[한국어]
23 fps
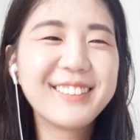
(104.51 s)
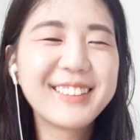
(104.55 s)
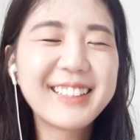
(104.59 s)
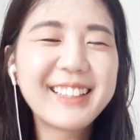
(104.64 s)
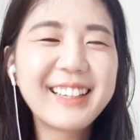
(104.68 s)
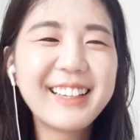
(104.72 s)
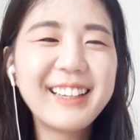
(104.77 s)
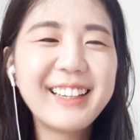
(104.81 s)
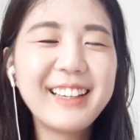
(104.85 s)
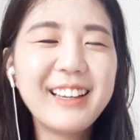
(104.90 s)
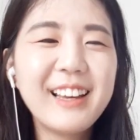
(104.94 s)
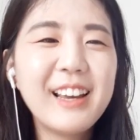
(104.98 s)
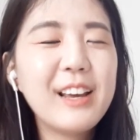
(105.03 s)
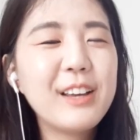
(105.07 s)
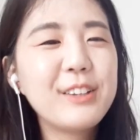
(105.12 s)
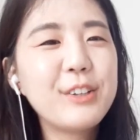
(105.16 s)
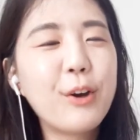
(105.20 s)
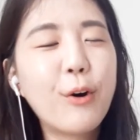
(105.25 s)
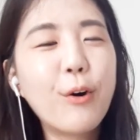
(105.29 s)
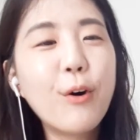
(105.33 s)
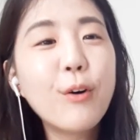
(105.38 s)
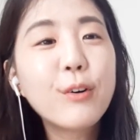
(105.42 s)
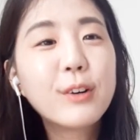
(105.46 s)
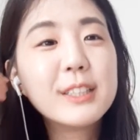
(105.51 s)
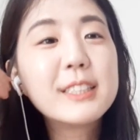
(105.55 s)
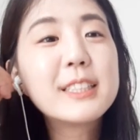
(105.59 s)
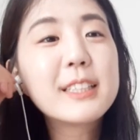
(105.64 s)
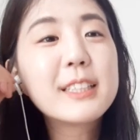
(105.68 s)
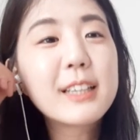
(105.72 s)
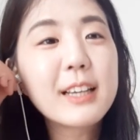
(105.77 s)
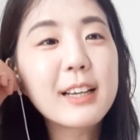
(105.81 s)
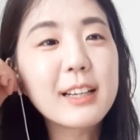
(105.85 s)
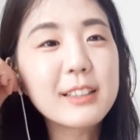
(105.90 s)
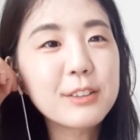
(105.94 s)
특히 영어
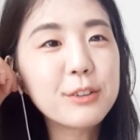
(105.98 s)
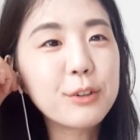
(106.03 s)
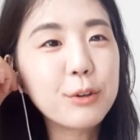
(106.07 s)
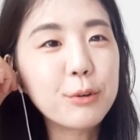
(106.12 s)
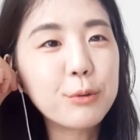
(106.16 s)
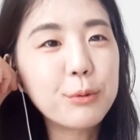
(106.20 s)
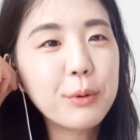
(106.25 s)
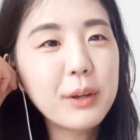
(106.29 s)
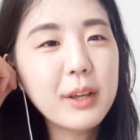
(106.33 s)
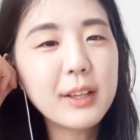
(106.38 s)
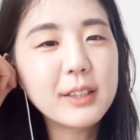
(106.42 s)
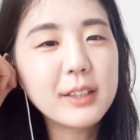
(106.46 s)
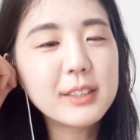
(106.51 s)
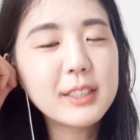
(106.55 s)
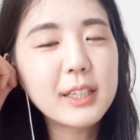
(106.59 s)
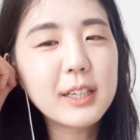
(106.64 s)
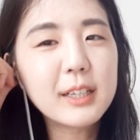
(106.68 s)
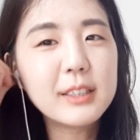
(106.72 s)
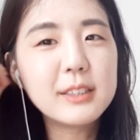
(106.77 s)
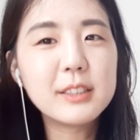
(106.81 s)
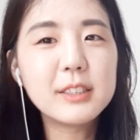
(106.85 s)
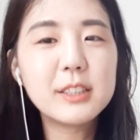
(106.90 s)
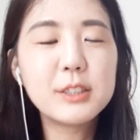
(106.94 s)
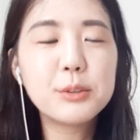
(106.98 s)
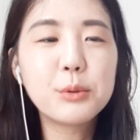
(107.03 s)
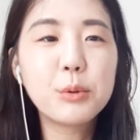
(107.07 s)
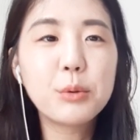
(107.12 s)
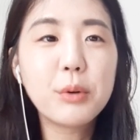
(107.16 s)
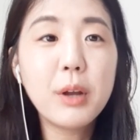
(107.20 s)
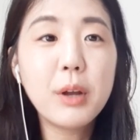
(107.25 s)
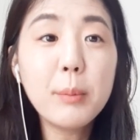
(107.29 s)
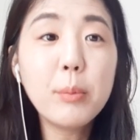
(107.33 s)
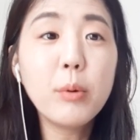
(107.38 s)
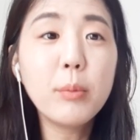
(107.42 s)
글쓰기 같은 경우에 제가 이제
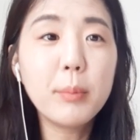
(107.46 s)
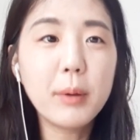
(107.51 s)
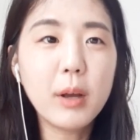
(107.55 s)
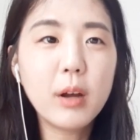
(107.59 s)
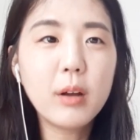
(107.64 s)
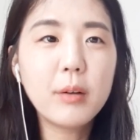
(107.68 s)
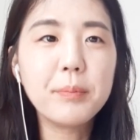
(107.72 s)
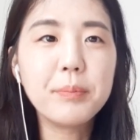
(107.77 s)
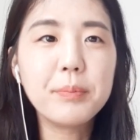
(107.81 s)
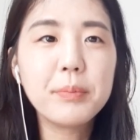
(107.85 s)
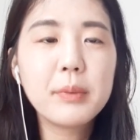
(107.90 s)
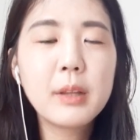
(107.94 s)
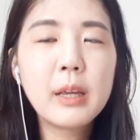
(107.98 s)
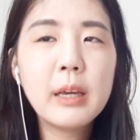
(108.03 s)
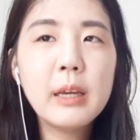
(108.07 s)
지도를 해보면